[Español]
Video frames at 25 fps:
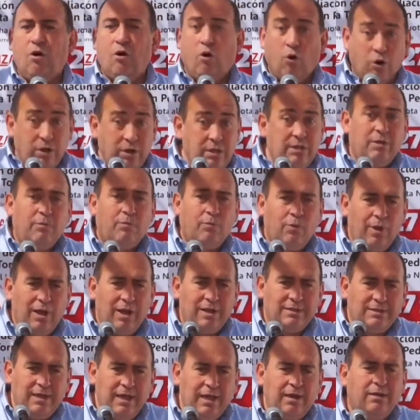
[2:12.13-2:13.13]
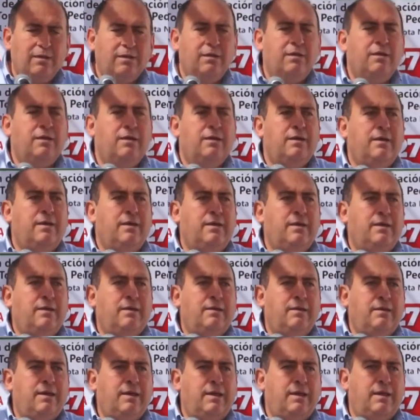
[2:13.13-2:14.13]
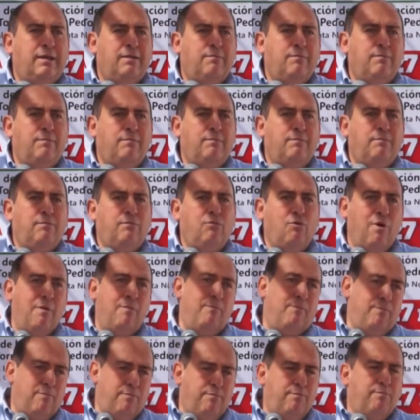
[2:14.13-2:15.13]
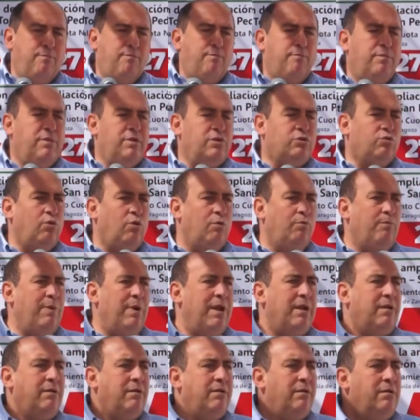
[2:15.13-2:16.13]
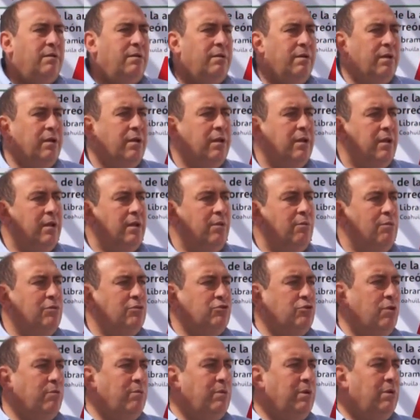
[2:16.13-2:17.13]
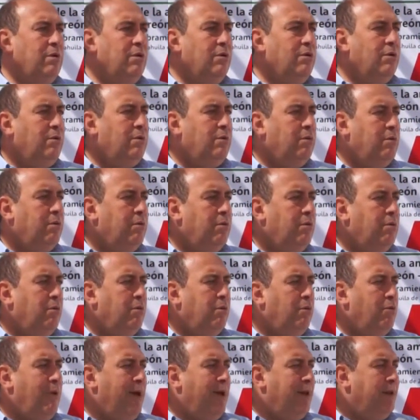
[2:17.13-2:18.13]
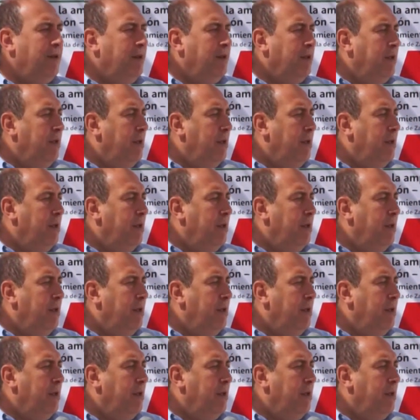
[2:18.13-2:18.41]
Hoy se puede hacer. Eh, me va a disculpar eh, nuestro amigo Juan.